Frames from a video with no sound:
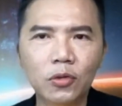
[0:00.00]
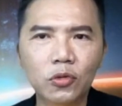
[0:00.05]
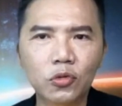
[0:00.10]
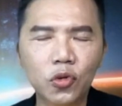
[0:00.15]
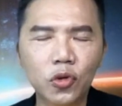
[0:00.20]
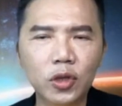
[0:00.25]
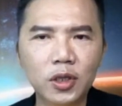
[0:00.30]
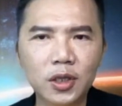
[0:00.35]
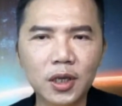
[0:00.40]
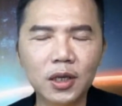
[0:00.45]

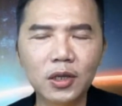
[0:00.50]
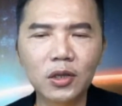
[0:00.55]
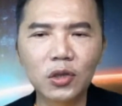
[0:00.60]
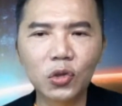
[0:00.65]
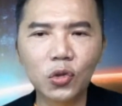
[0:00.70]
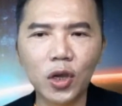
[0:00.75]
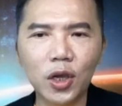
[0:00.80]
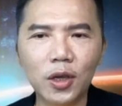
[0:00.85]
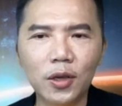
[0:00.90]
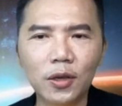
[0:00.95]
去
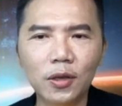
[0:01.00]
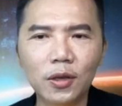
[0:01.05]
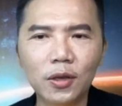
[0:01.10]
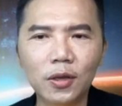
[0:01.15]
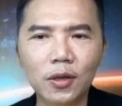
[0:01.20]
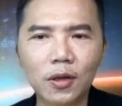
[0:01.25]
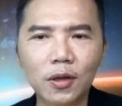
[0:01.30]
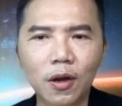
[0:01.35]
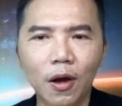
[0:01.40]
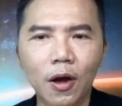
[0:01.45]
针对
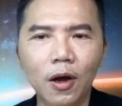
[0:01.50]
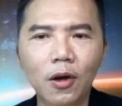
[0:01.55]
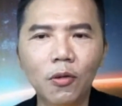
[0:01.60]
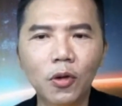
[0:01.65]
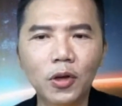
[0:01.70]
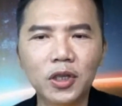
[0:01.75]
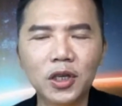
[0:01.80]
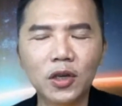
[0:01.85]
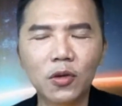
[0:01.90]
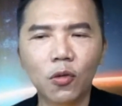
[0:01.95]
哦，
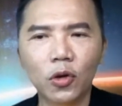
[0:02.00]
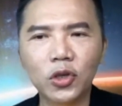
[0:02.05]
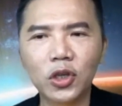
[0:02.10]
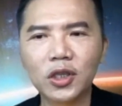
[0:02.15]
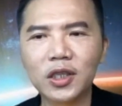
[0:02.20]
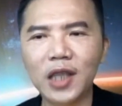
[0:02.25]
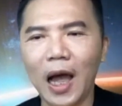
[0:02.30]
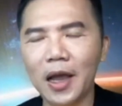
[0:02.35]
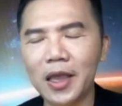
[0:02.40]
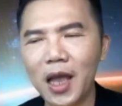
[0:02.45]
或是我
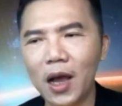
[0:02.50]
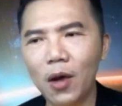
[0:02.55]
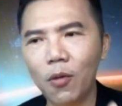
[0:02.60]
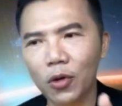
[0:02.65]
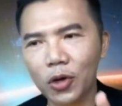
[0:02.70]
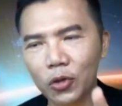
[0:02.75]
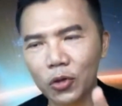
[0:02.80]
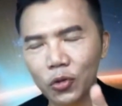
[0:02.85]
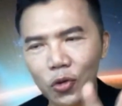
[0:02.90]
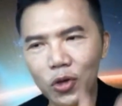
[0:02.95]
去打压
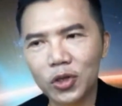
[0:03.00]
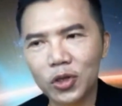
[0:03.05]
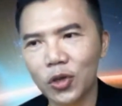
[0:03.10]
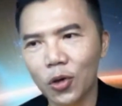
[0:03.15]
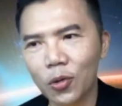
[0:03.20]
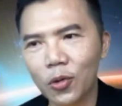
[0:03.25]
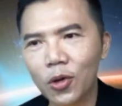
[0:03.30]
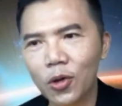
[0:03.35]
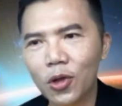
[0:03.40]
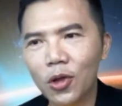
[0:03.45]
我的对
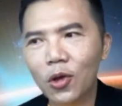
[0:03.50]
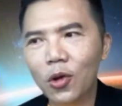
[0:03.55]
手，